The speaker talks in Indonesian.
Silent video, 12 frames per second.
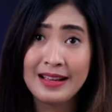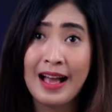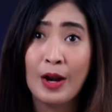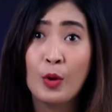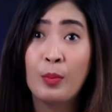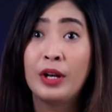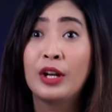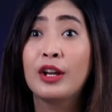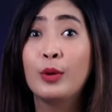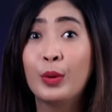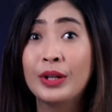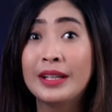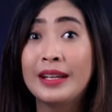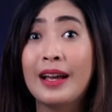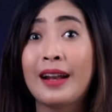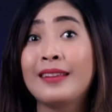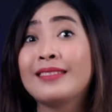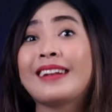kalau menegur tidak
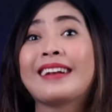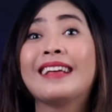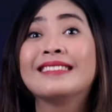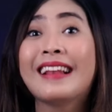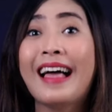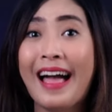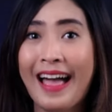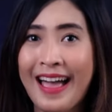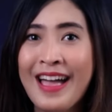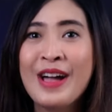keras-keras lah.